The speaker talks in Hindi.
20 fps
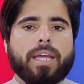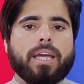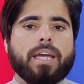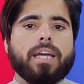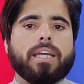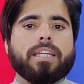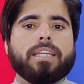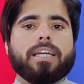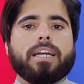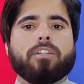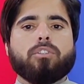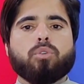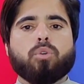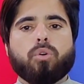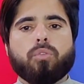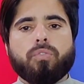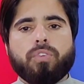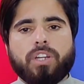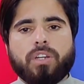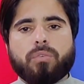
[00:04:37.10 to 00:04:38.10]
है या
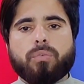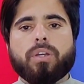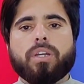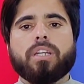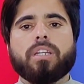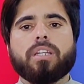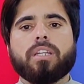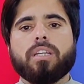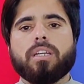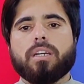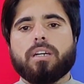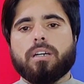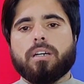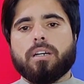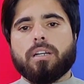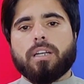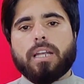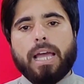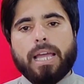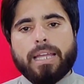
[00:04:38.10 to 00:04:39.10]
जो वी ट्वेंटी
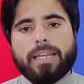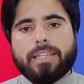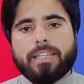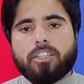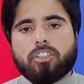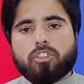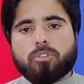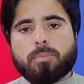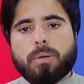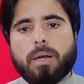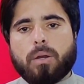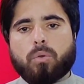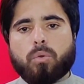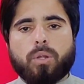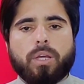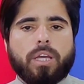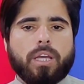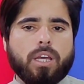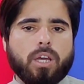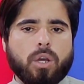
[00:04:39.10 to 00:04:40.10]
नाइन ई
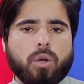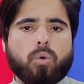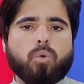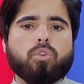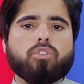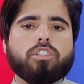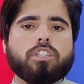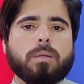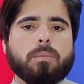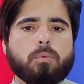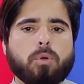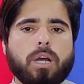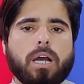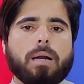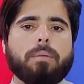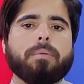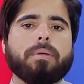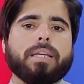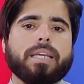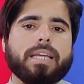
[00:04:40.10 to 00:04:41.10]
स्मार्टफोन है उसके
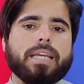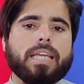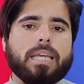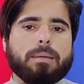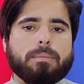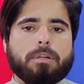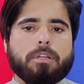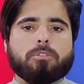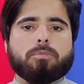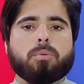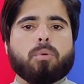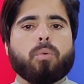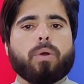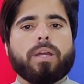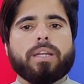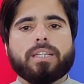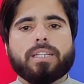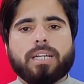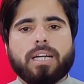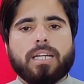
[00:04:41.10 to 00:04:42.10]
मुकाबले की कैमरास
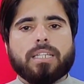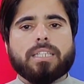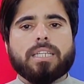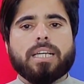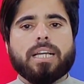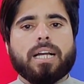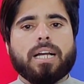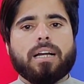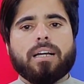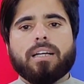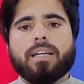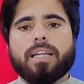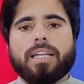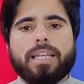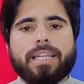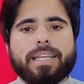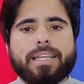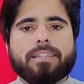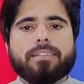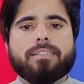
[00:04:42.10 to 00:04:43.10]
प्रोवाइड कर देगा
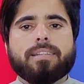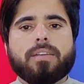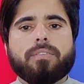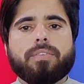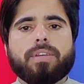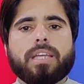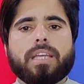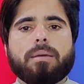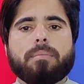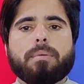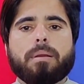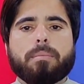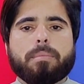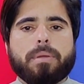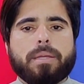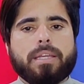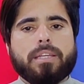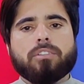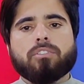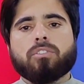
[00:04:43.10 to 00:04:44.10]
लेकिन सेल्फी कैमरा
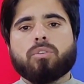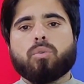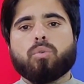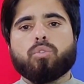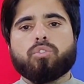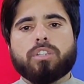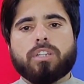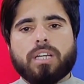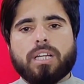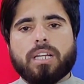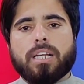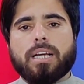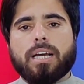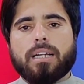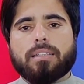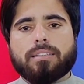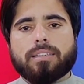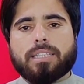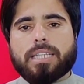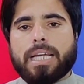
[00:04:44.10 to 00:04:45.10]
में ये ज़रूर स्ट्रगल
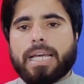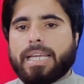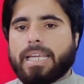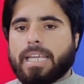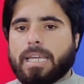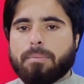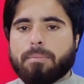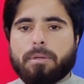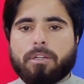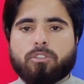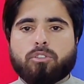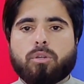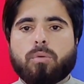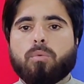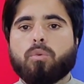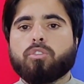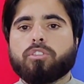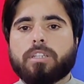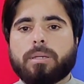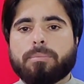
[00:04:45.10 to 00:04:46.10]
कर सकता है कैमरा जो है
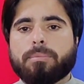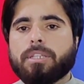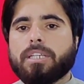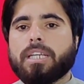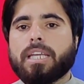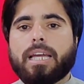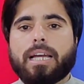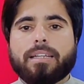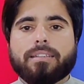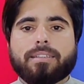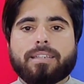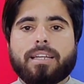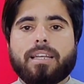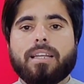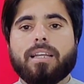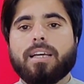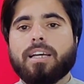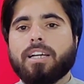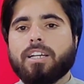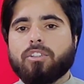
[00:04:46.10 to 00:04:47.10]
वो सैमसंग के
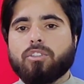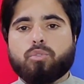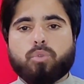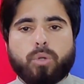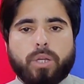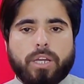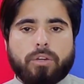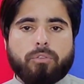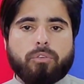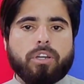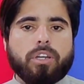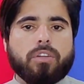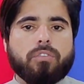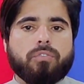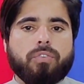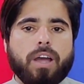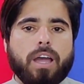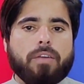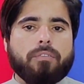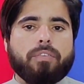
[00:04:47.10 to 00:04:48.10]
आजकल जो ए ट्वेंटी
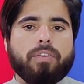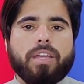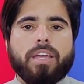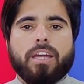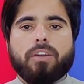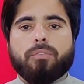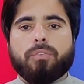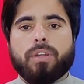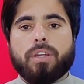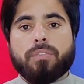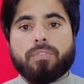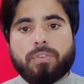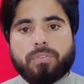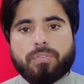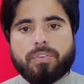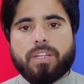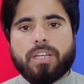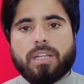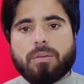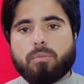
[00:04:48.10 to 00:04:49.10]
फाइव है या ए
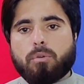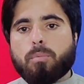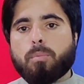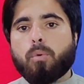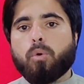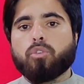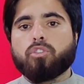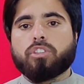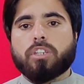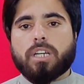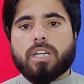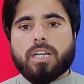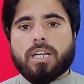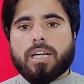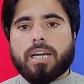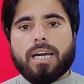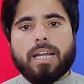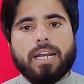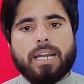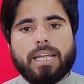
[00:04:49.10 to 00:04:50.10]
फिफ्टीन है वो बहुत स्ट्रगल
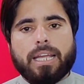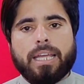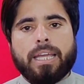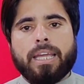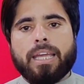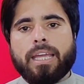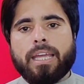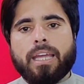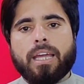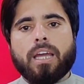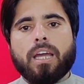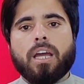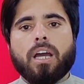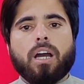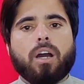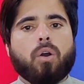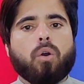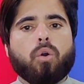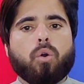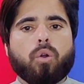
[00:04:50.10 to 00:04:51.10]
कर रहे हैं
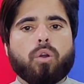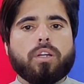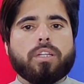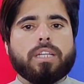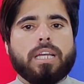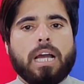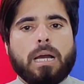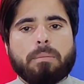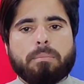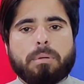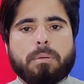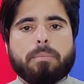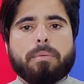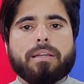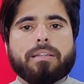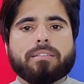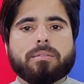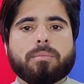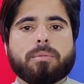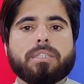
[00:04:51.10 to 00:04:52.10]
और यहाँ पर
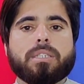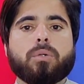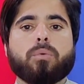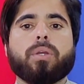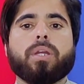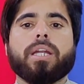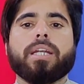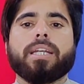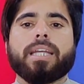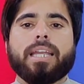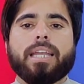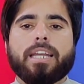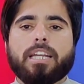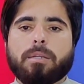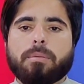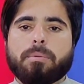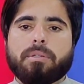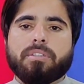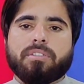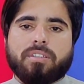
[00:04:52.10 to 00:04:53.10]
मैं समझता हूँ कि टेन
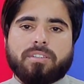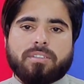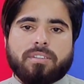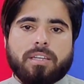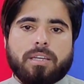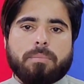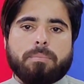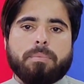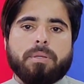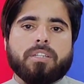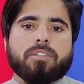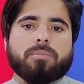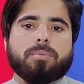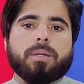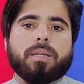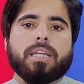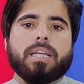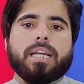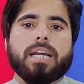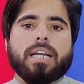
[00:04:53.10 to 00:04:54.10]
एटी पी सिक्सटी ए पी एस
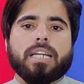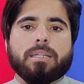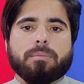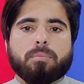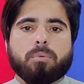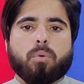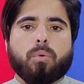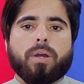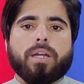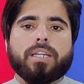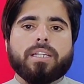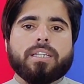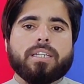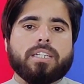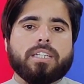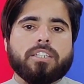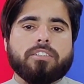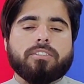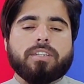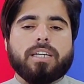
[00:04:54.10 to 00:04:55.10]
पर रिकॉर्डिंग प्रोवाइड
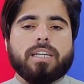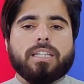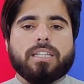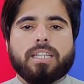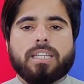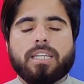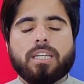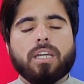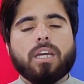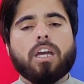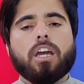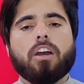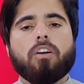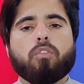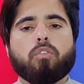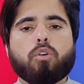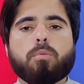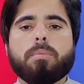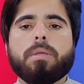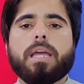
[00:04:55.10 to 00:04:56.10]
करनी चाहिए थी
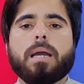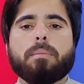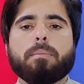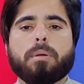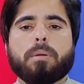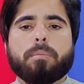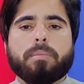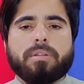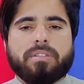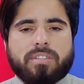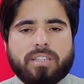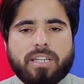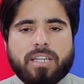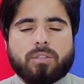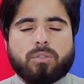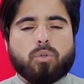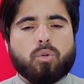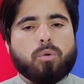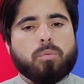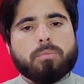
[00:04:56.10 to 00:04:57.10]
वो भी यहाँ पर मिसिंग
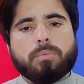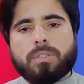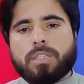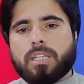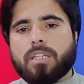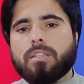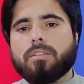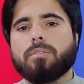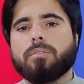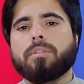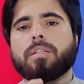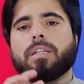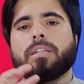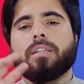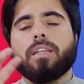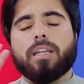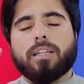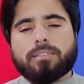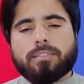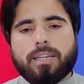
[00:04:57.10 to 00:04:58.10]
है तो दिल
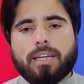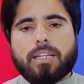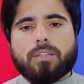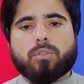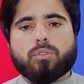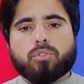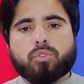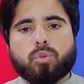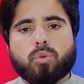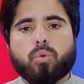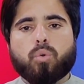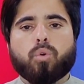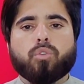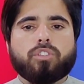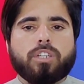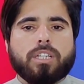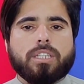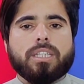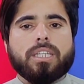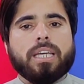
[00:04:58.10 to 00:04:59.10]
दिल आज़ारी तो ज़रूर हो
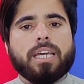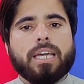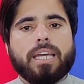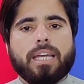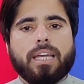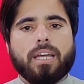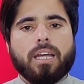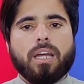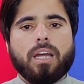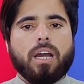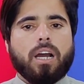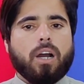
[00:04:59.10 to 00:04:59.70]
जाती है